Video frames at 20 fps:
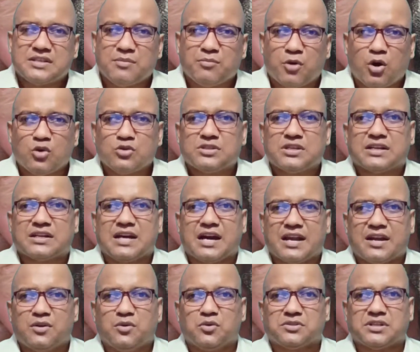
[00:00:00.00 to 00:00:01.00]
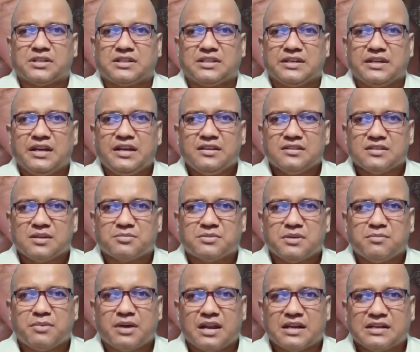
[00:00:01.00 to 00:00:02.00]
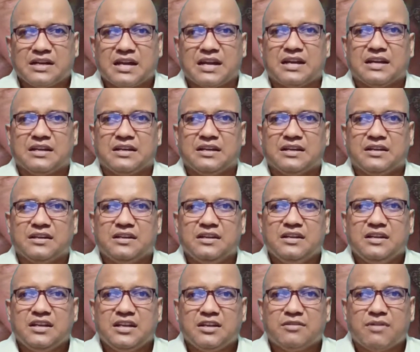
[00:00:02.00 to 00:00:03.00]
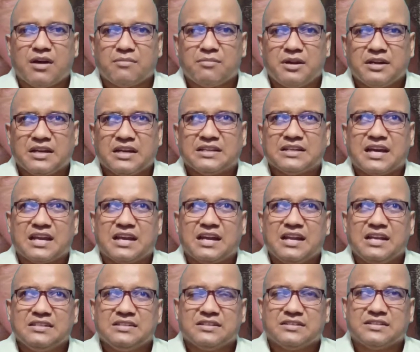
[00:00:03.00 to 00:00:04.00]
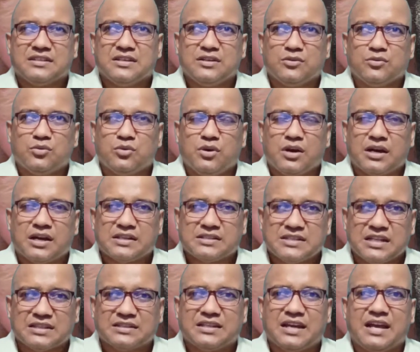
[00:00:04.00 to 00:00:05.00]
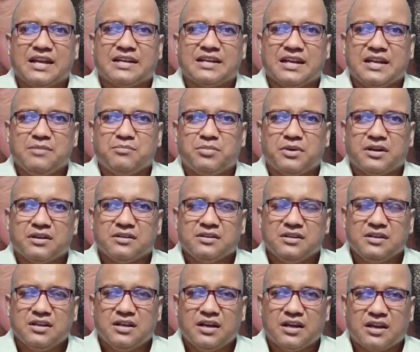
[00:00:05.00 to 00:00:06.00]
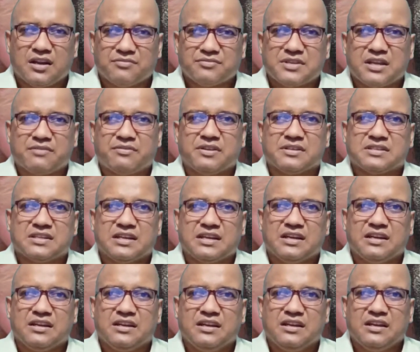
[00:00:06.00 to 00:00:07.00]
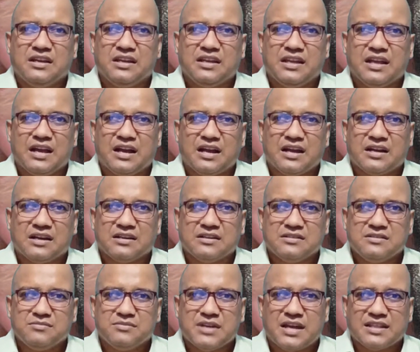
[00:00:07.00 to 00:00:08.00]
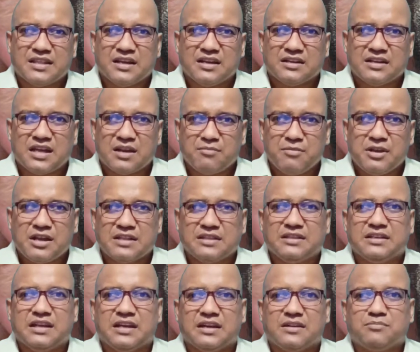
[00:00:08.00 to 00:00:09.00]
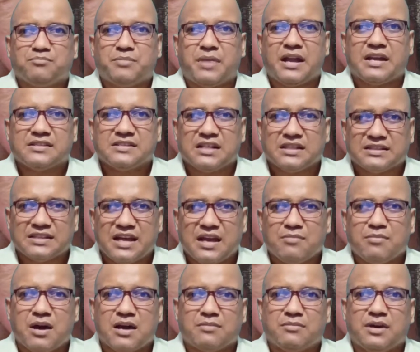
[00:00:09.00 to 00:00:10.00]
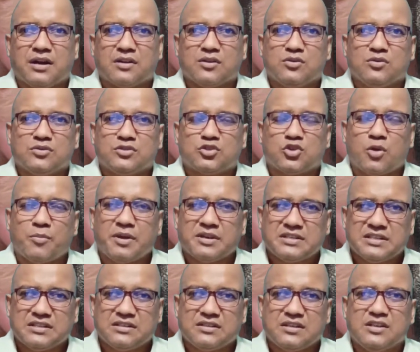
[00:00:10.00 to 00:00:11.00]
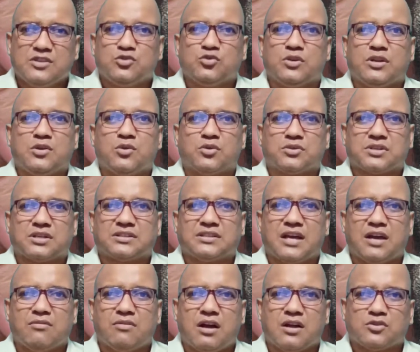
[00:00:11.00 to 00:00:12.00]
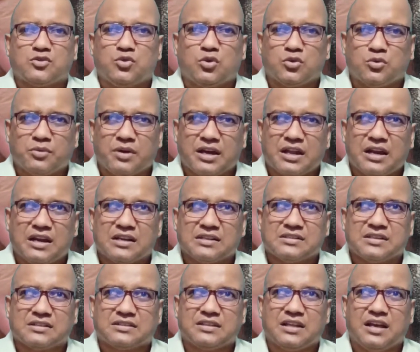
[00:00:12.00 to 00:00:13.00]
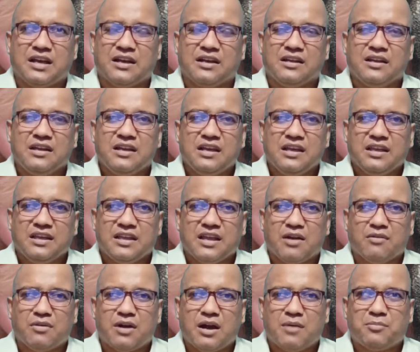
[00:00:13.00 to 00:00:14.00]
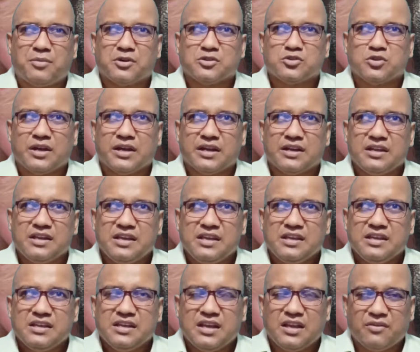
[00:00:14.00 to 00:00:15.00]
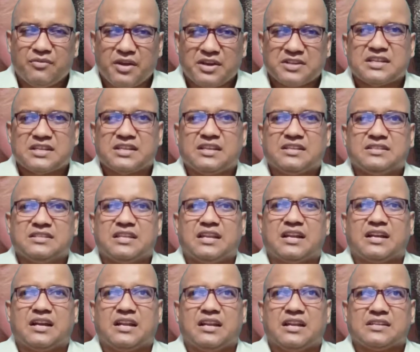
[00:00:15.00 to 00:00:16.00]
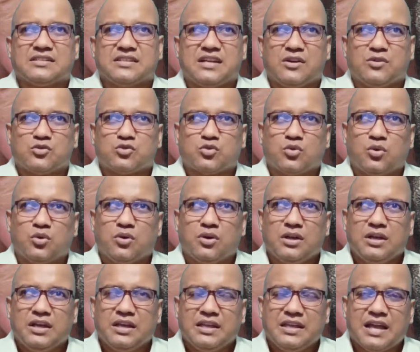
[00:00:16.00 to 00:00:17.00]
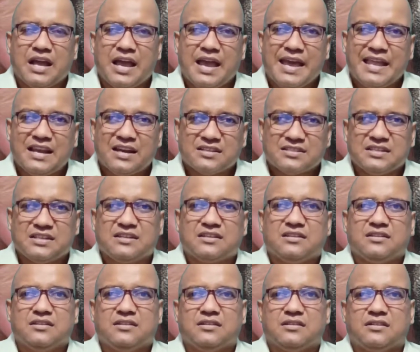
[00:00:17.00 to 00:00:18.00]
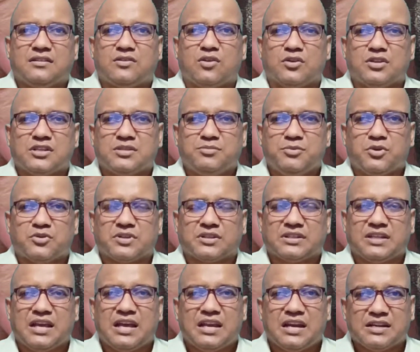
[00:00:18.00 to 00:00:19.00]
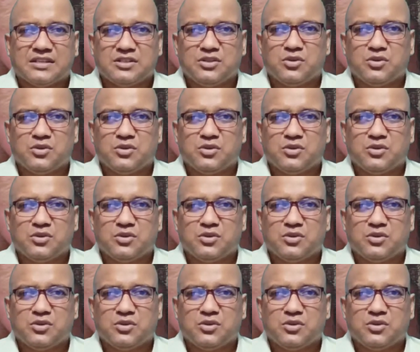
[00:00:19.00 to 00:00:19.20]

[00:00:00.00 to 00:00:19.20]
तो इसके बहुत से कारण हो सकते हैं सबसे बड़ा कारण है इन्वायरमेंटल कारण है जैसे वो अगर चलता है कहीं पर रफ सरफेस है या ज़्यादा गर्मी का दिन है पैर जलता है बार बार ट्रोमेटिक इंजुरी हो सकता है वहां चोट वगैरह लग सकता है या वहां पर जो है इन्फेक्शन किसी तरह का लग जाए उसको या एलर्जिक कॉजेज भी हो